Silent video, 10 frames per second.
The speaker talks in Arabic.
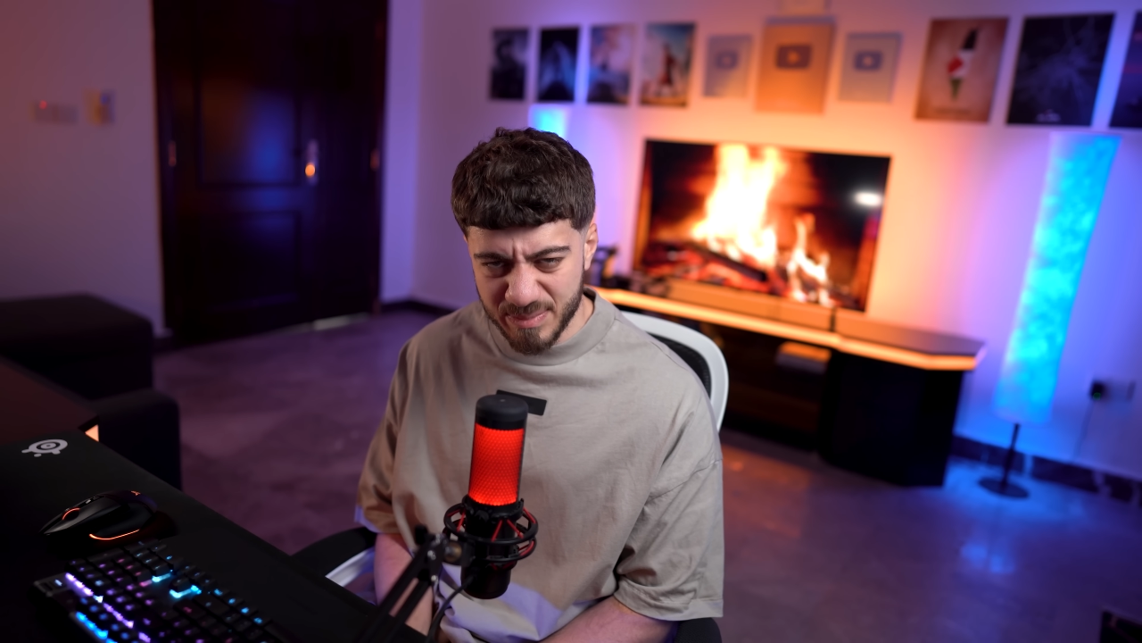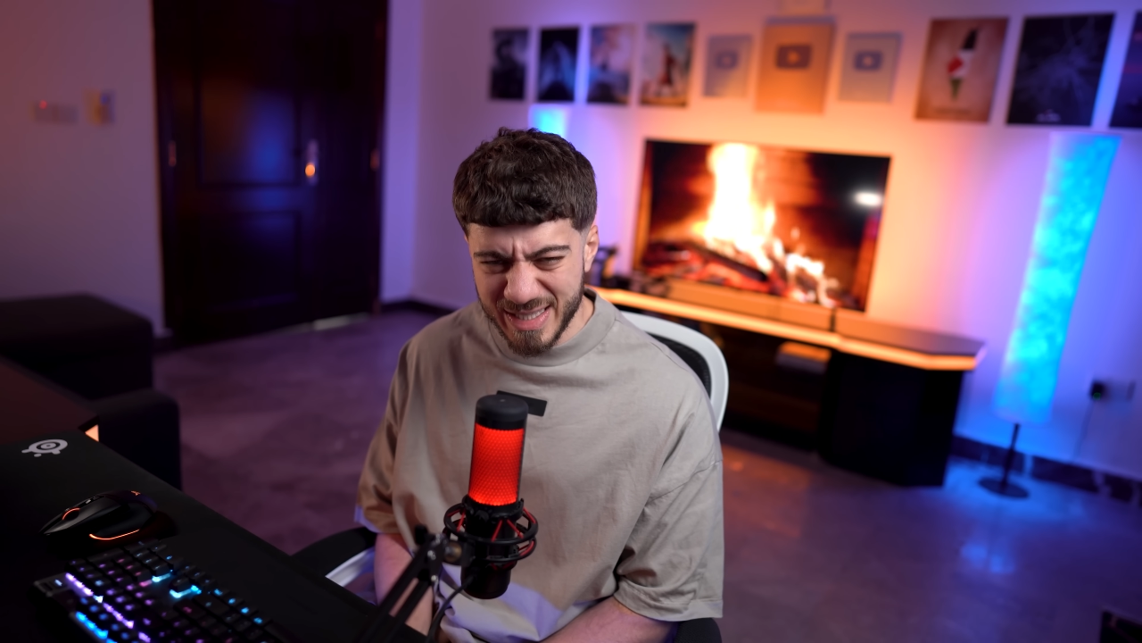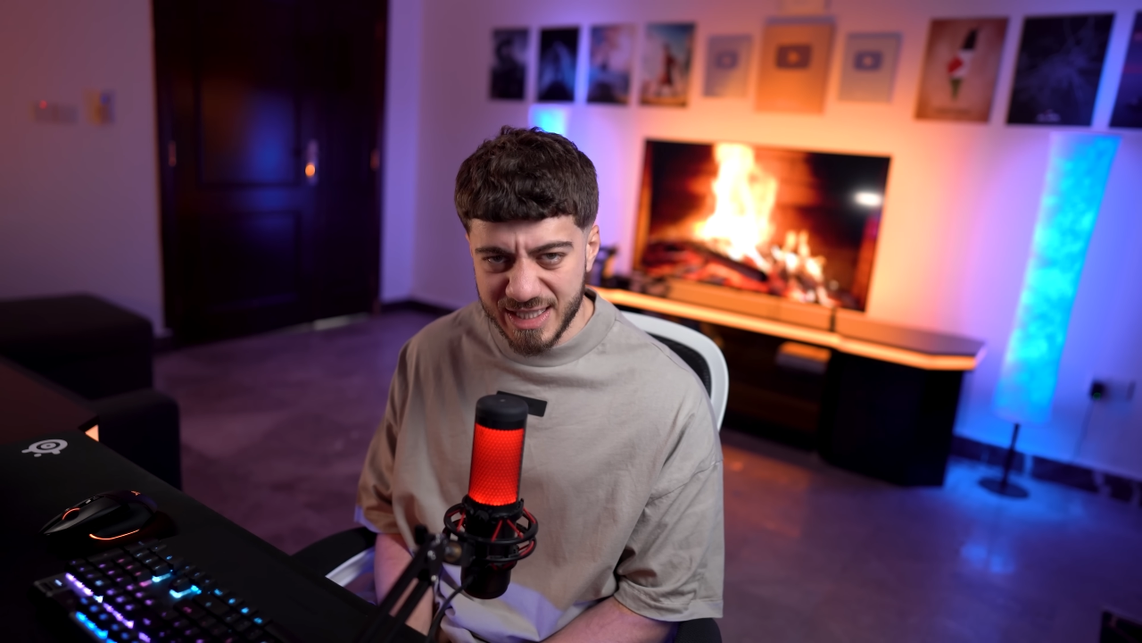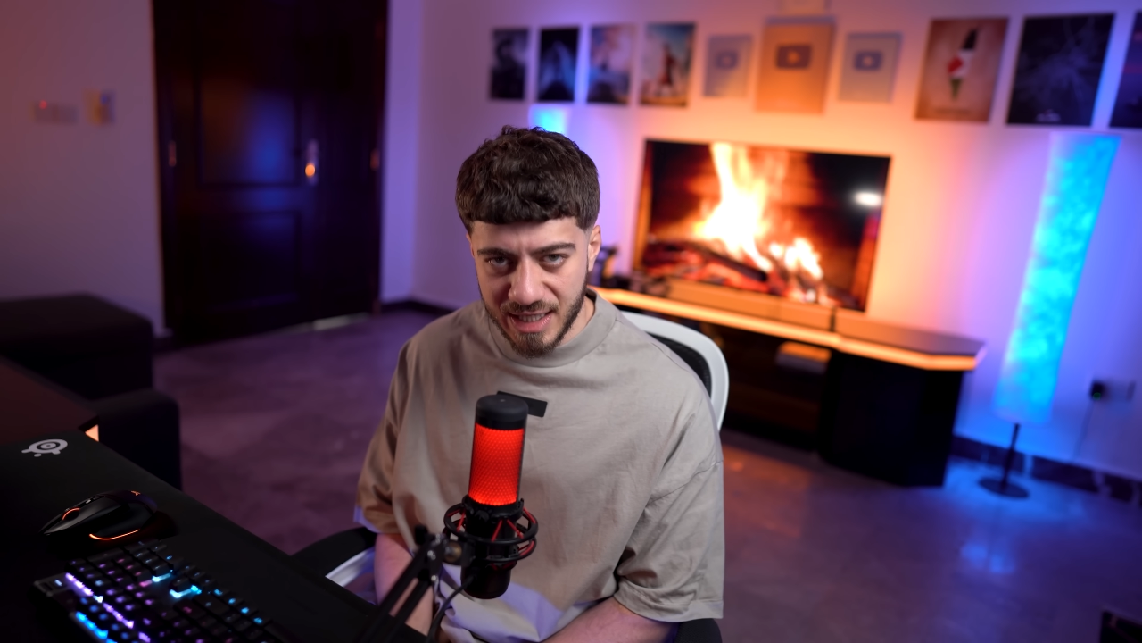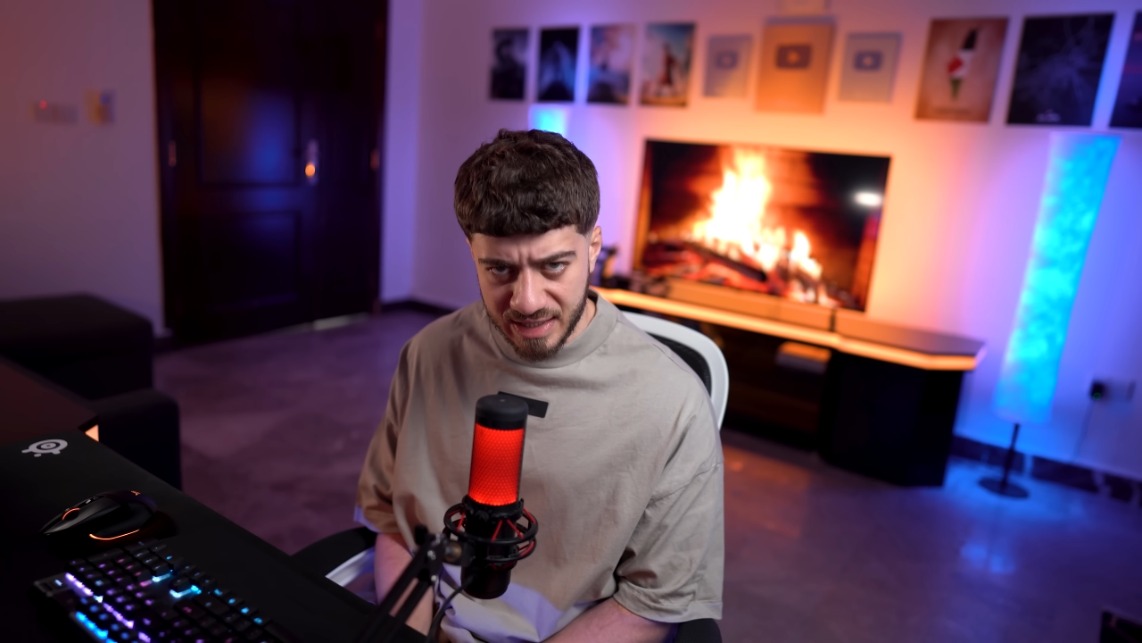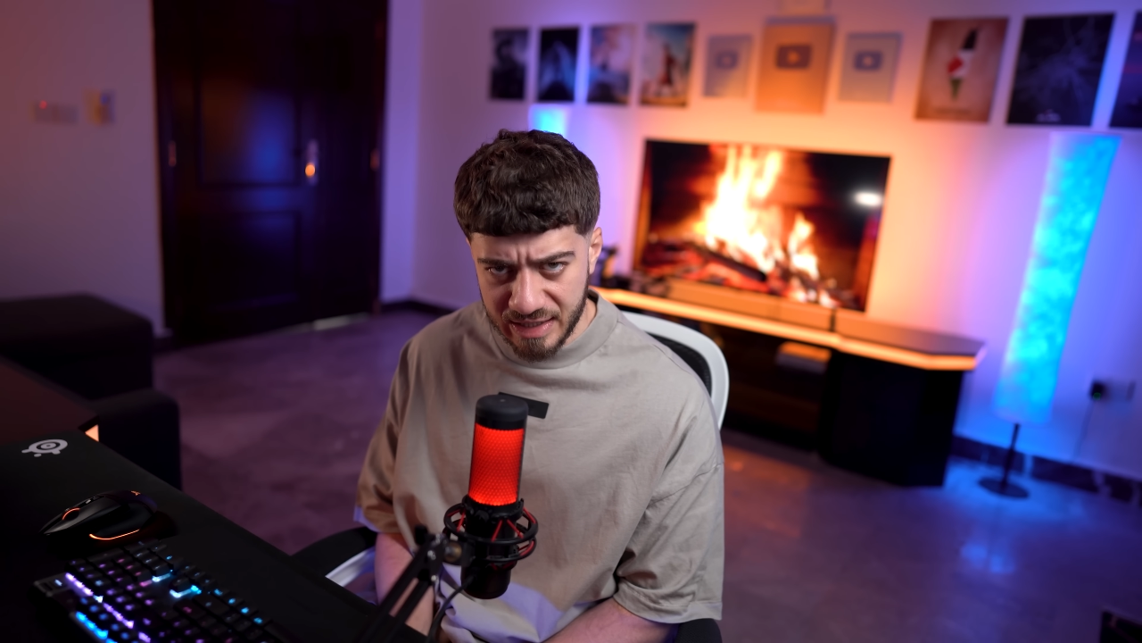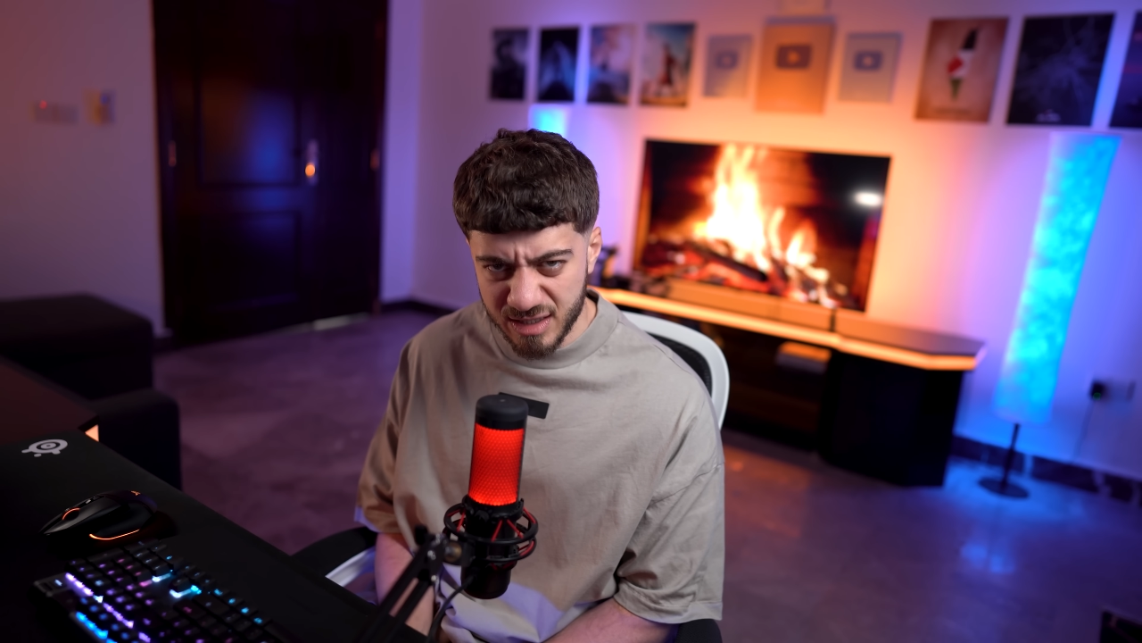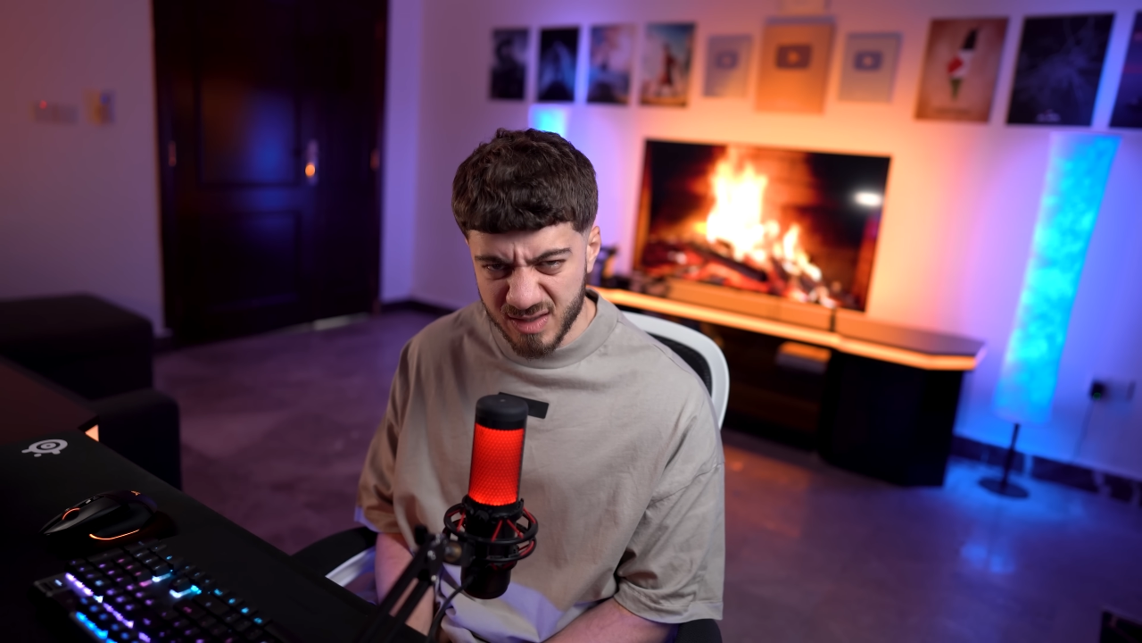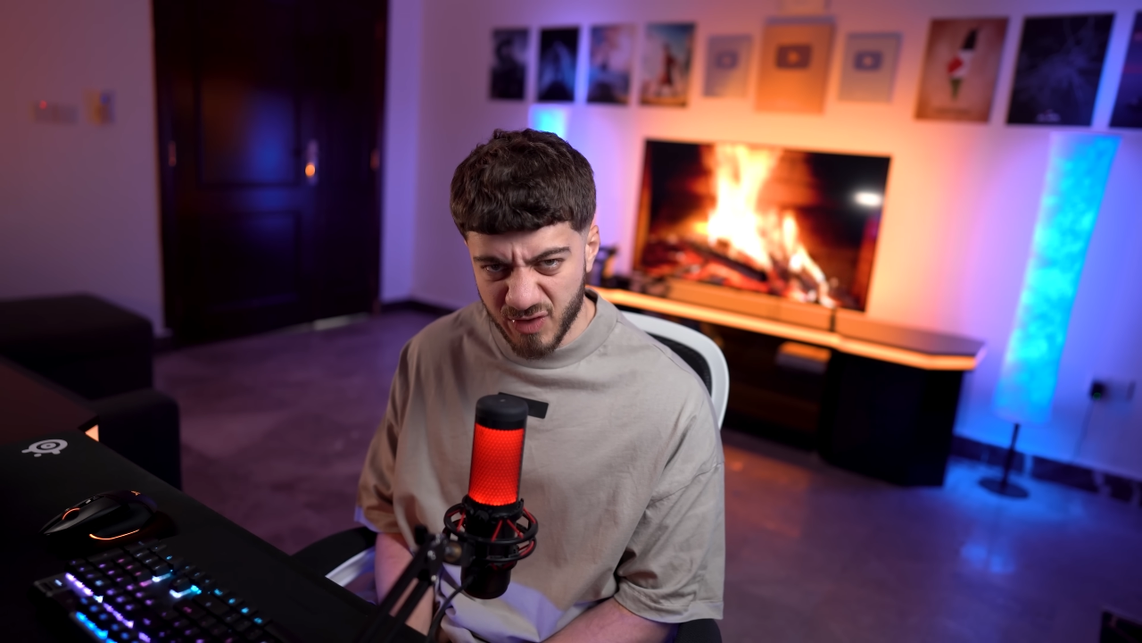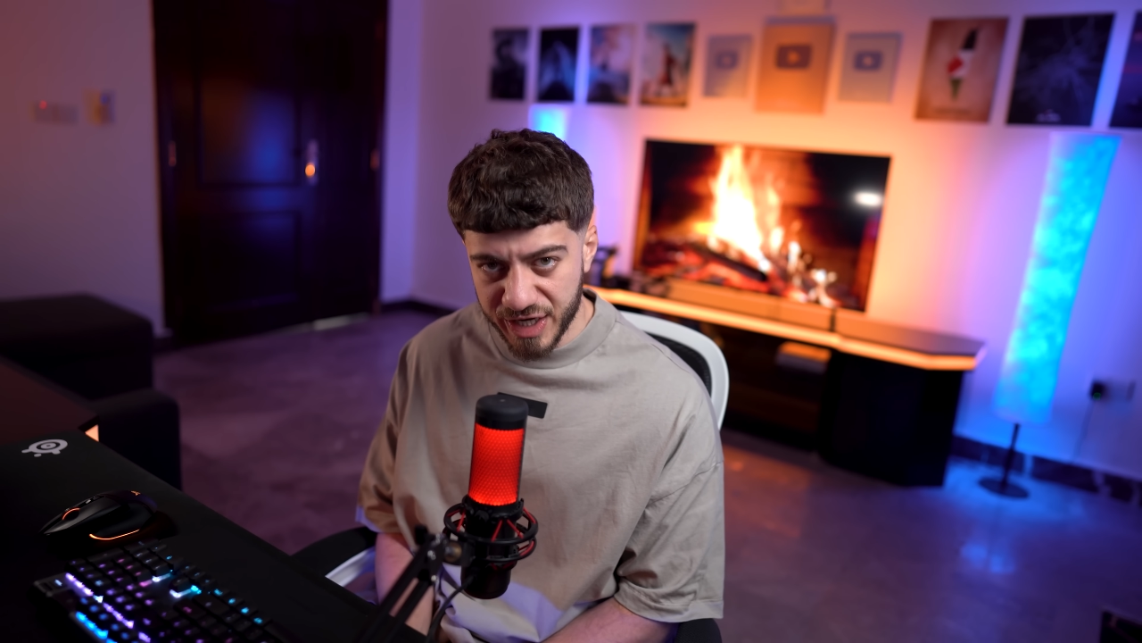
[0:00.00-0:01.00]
بس يحكي الأصفر